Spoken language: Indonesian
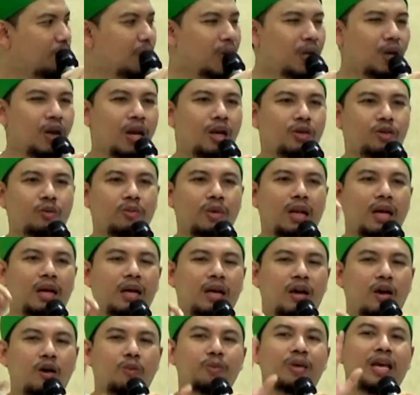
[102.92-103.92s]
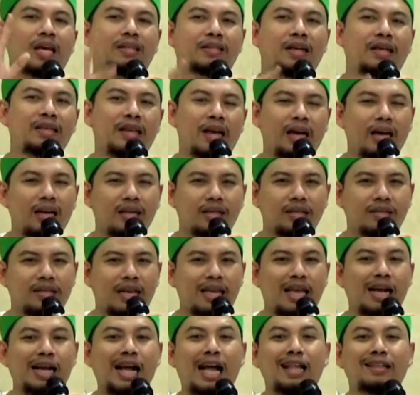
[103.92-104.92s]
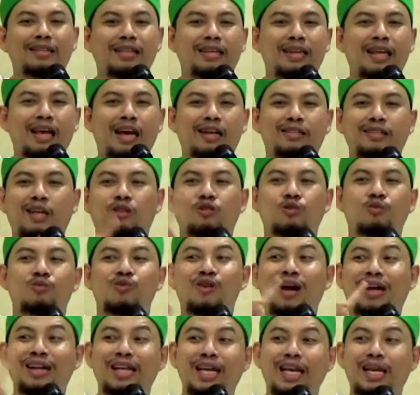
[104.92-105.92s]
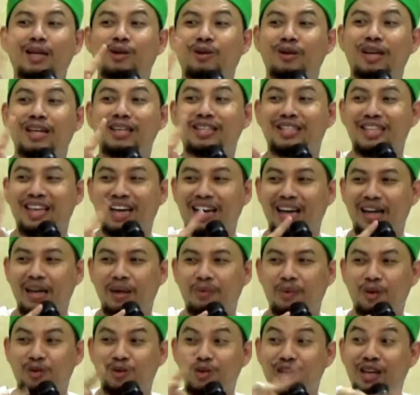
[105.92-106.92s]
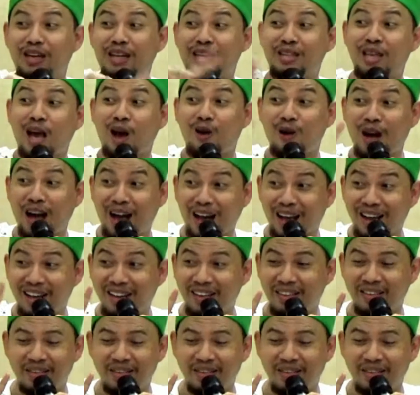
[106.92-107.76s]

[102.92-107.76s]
Beliau langsung bilang, oh, biasanya saya ganti dengan satu buah di Indonesia, maksudnya di Jawa.